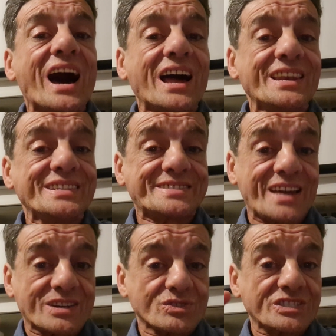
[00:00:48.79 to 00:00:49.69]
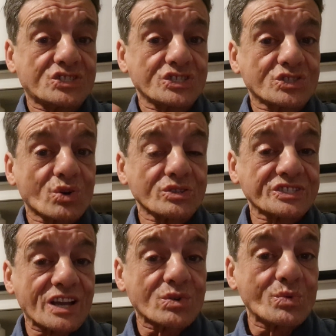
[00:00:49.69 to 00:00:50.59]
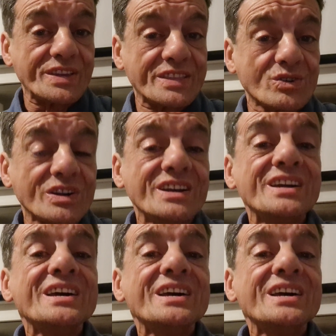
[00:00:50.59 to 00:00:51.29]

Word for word: all'interno del circolo sanguigno.